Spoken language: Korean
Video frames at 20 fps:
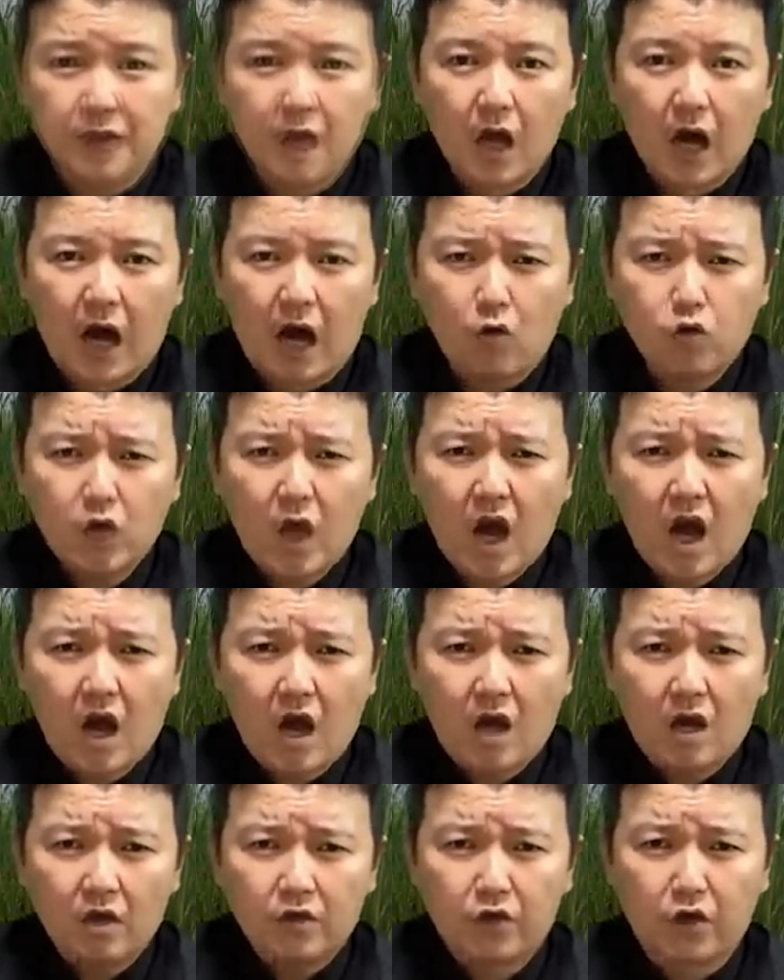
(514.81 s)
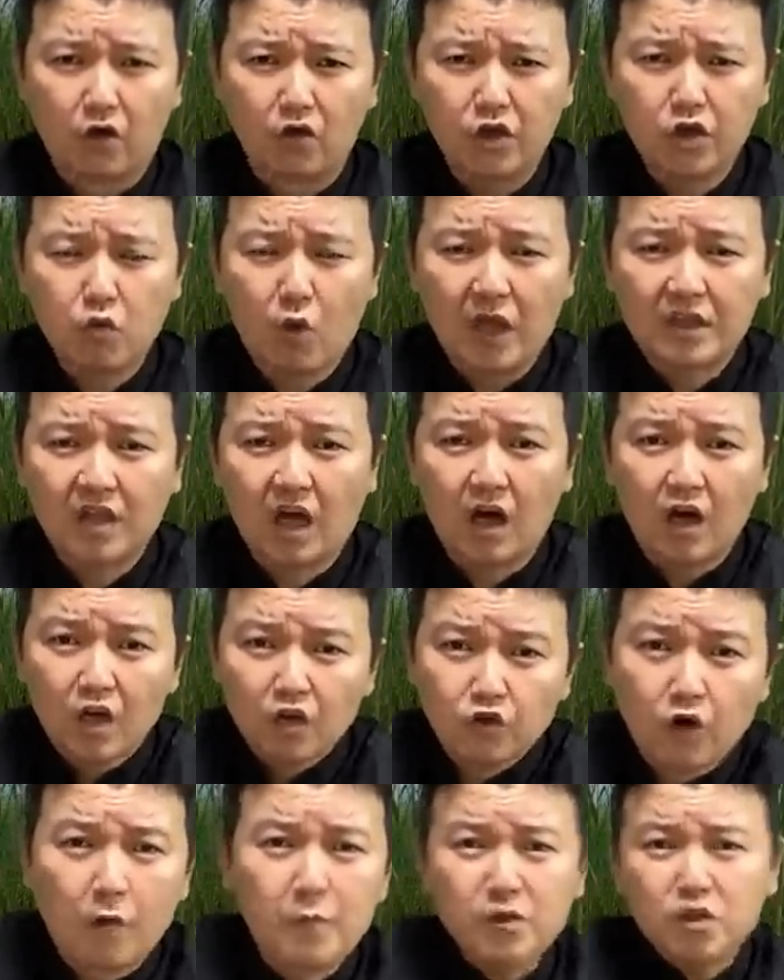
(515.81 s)
아우야 형이 왔다
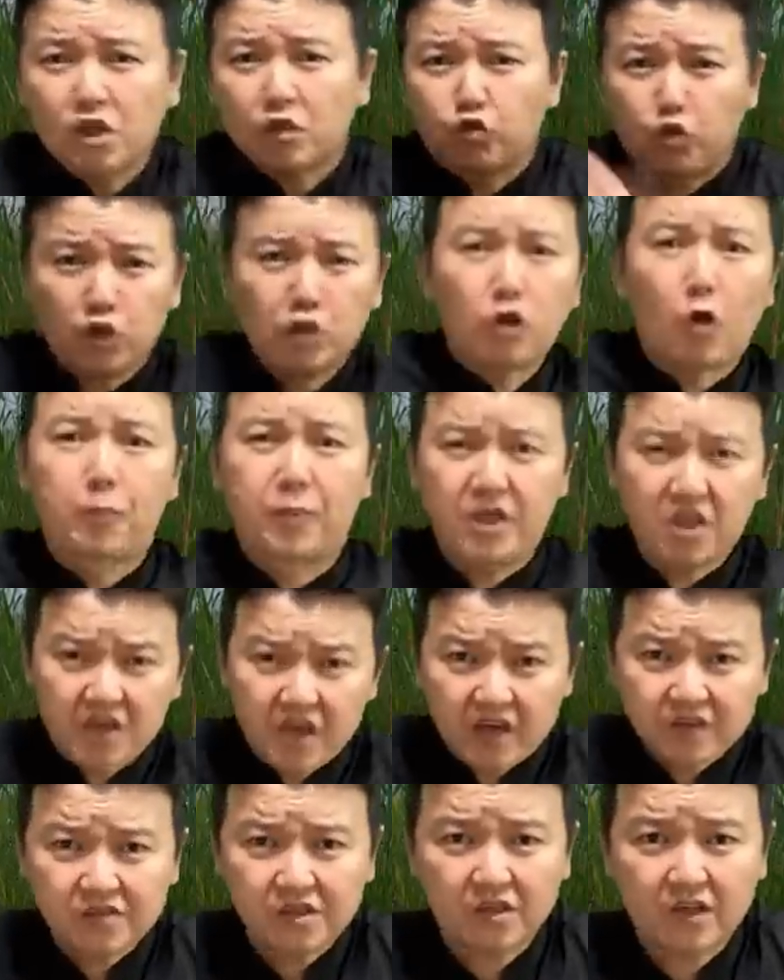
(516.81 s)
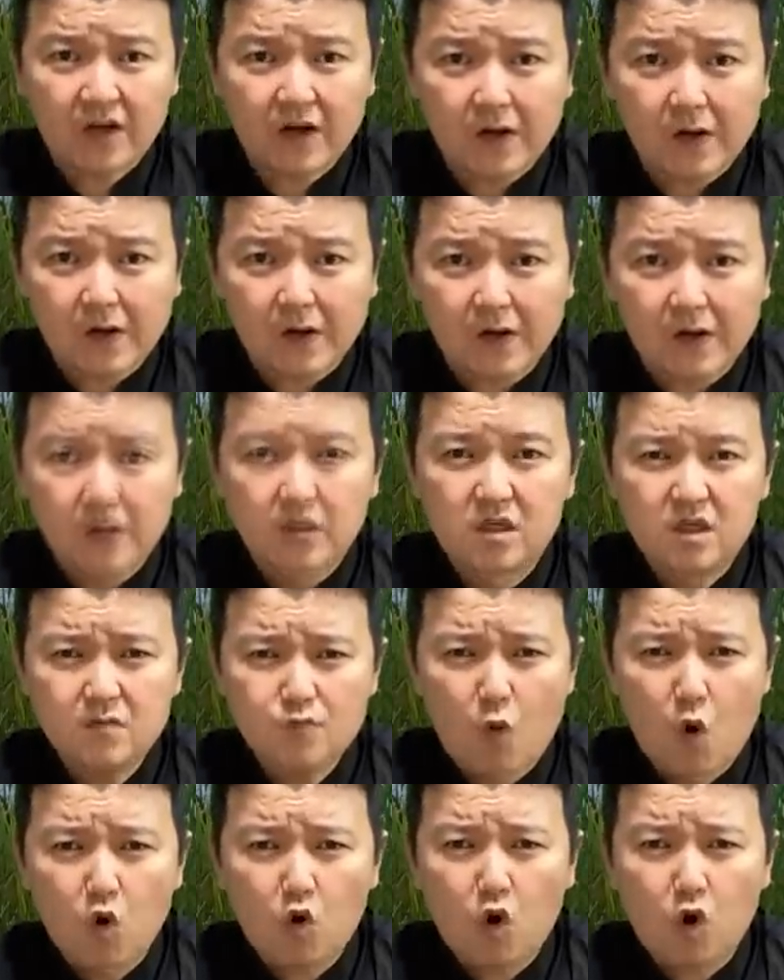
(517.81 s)
너 먼저 뒤로 피했어라 그
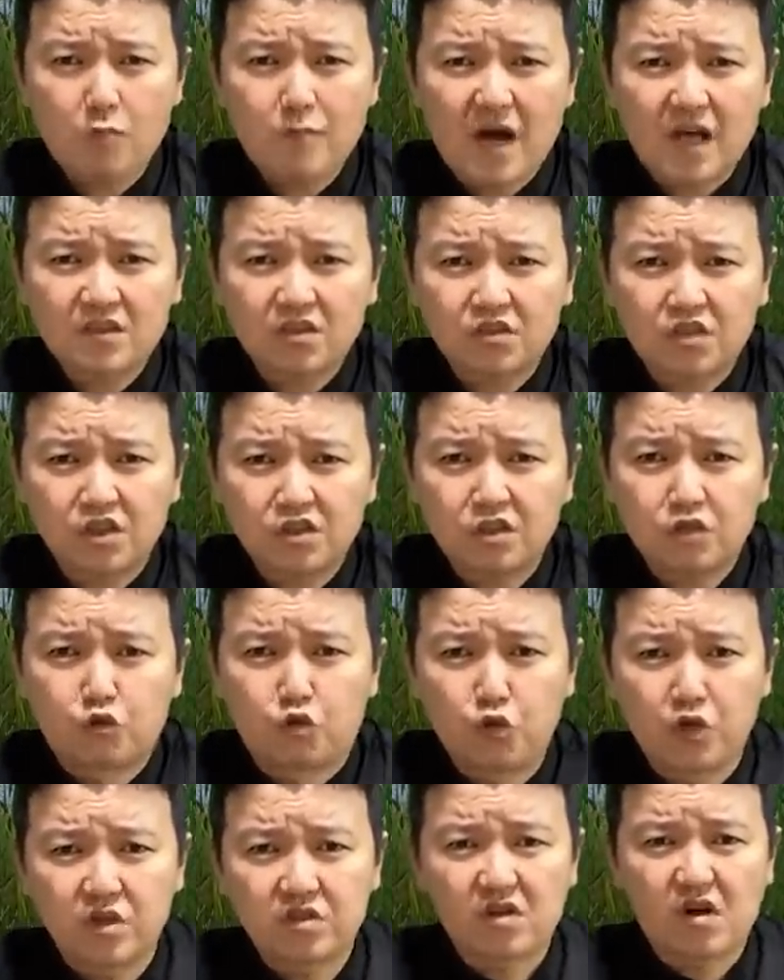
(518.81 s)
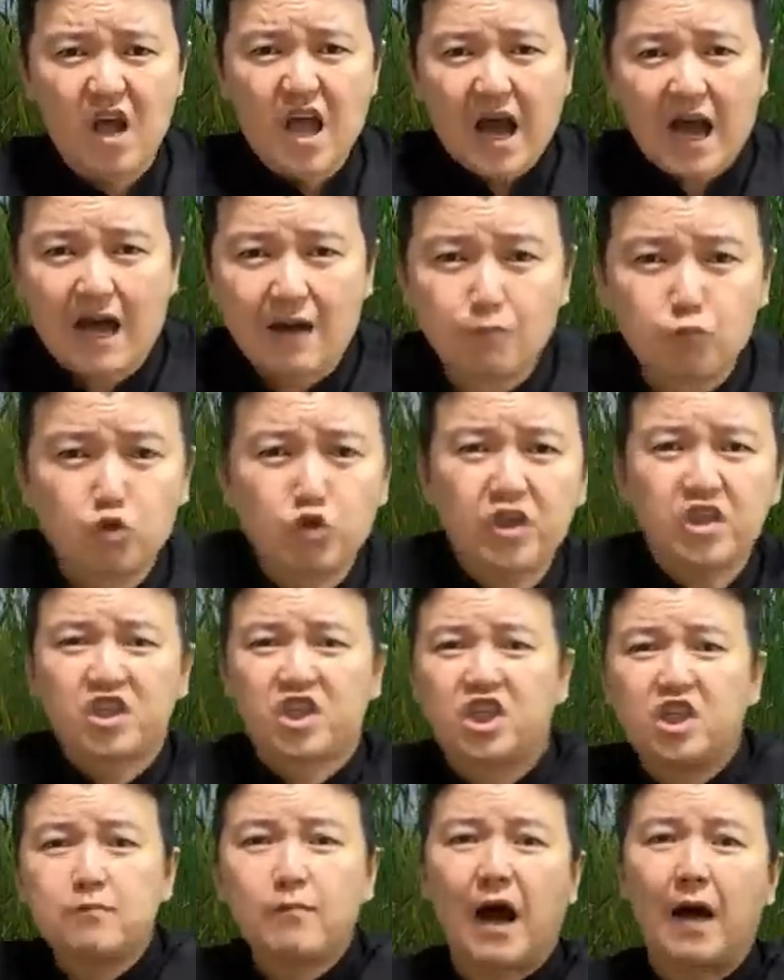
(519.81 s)
몽골 마적대들 뒤에서 한 무리
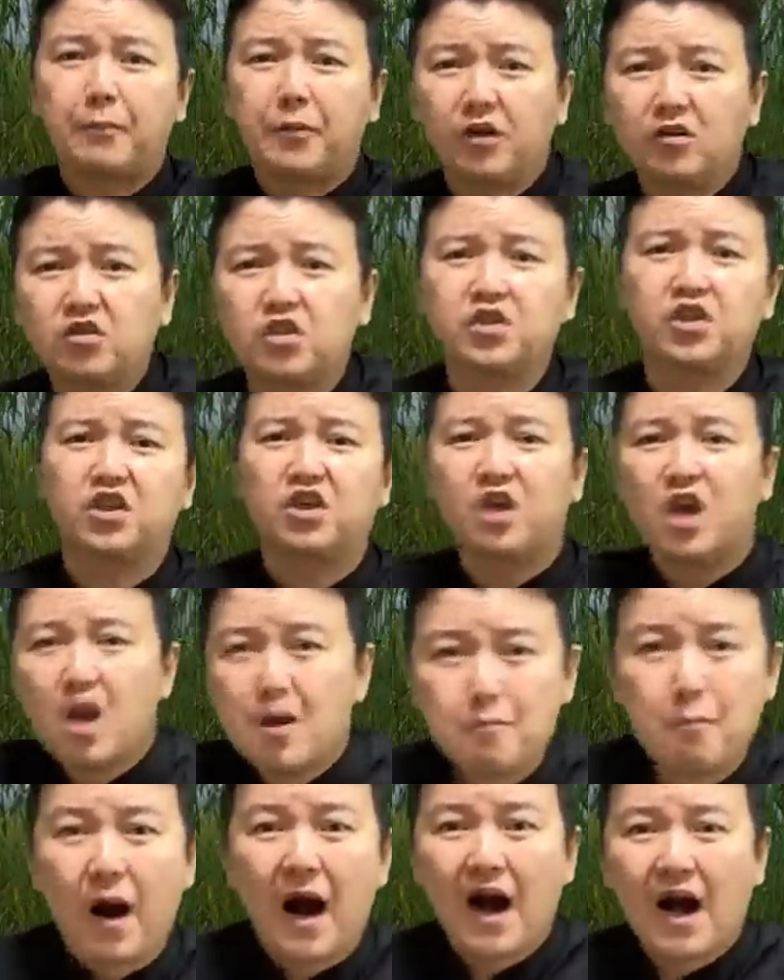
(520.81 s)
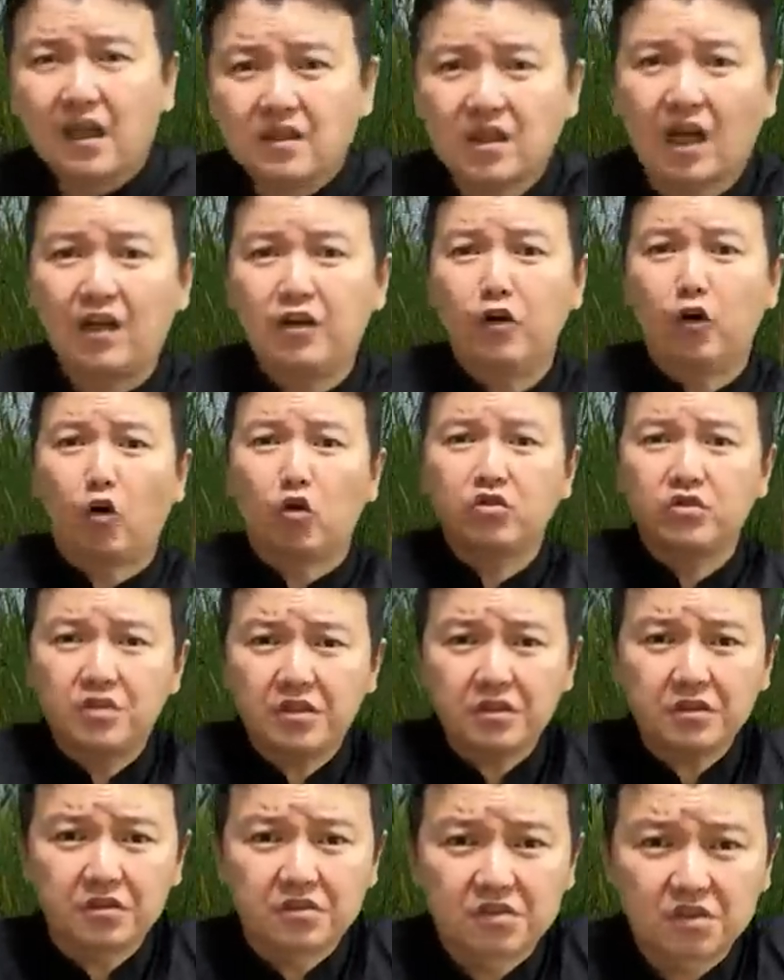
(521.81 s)
기마병들이 막 달려오는
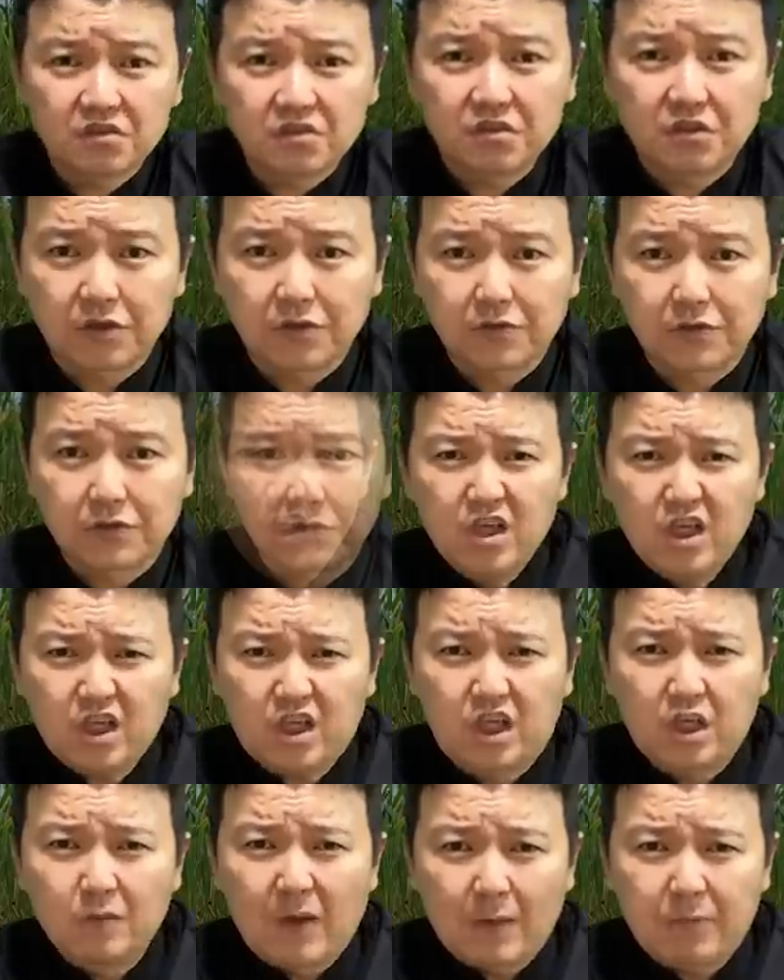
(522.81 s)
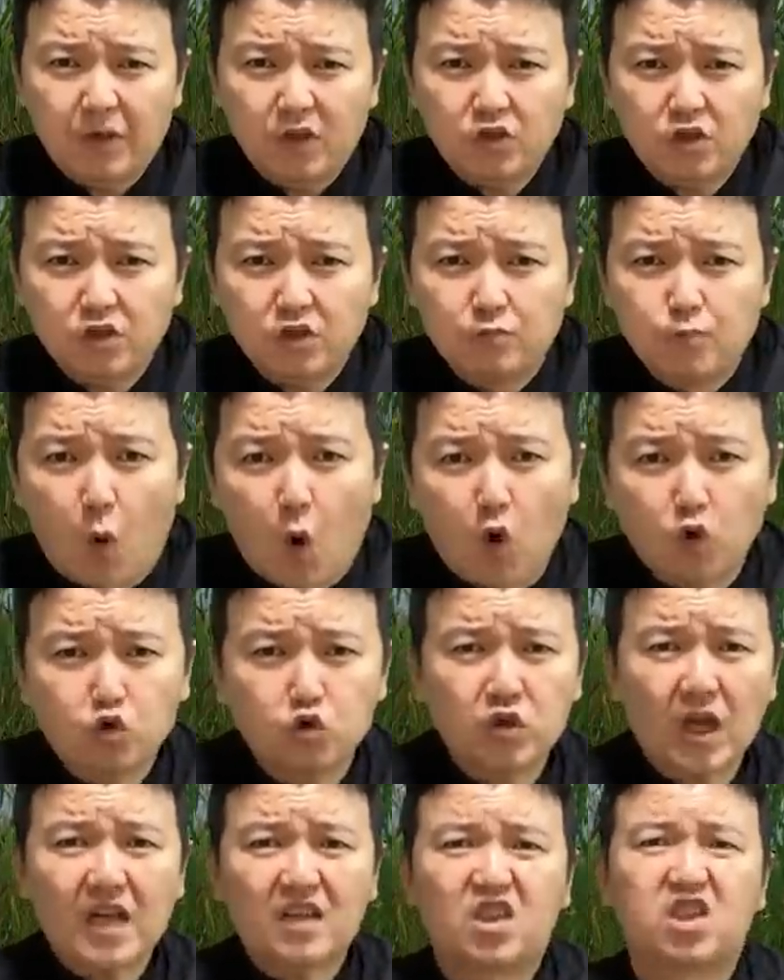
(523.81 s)
거였었는데이 기마병들은 모두
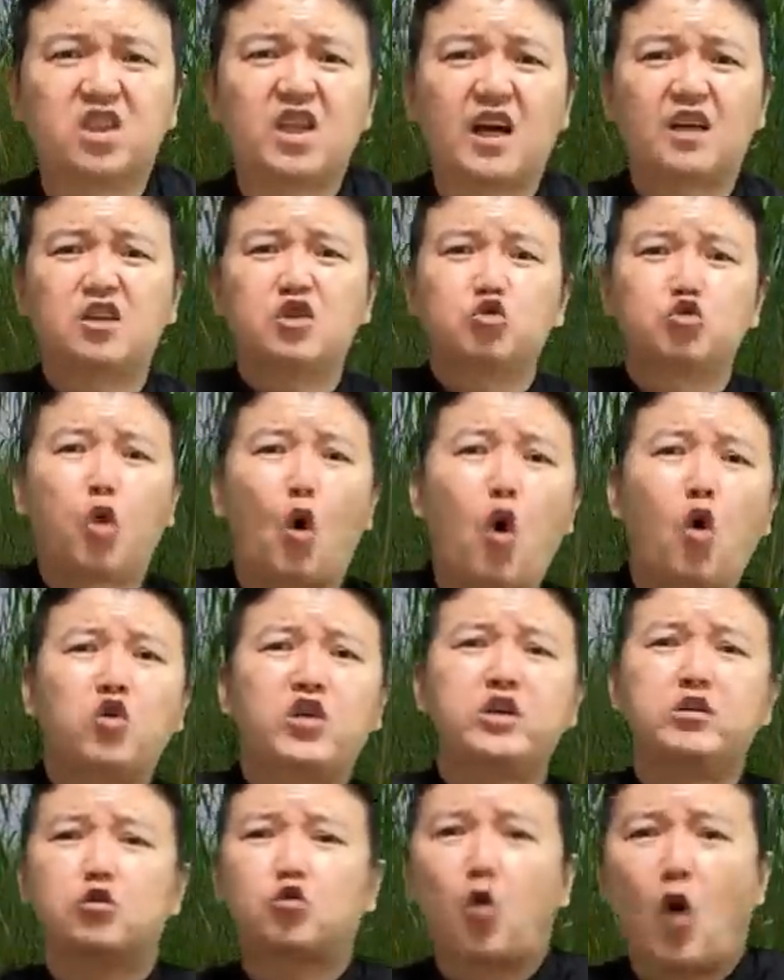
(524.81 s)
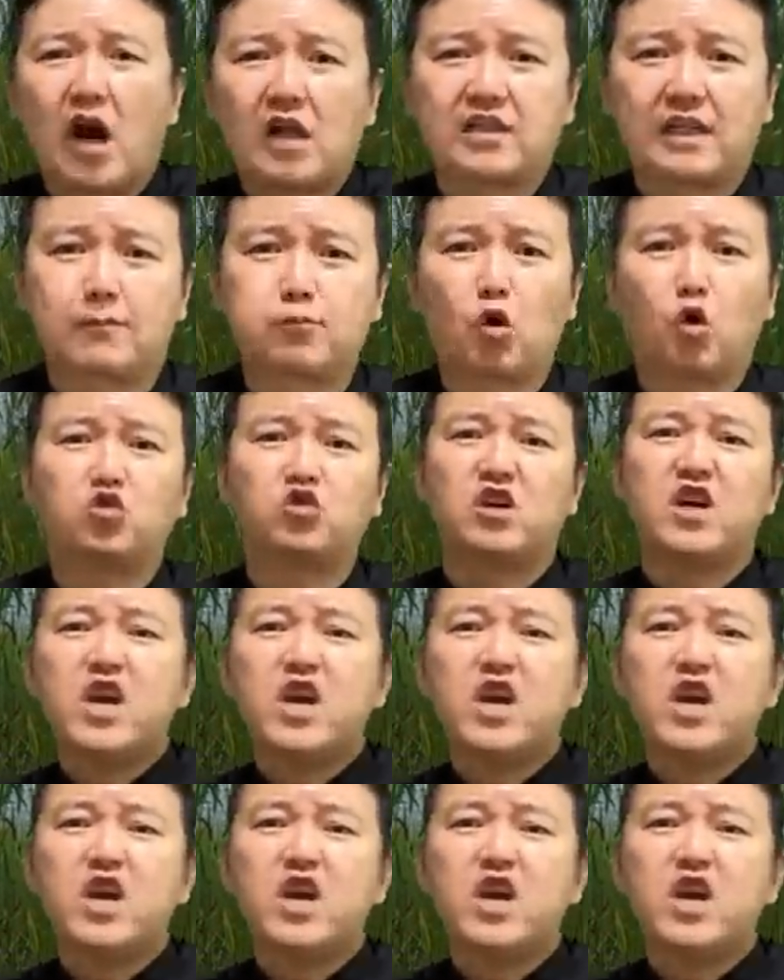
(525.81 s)
다 크나큰 도끼를 꽉 잡고는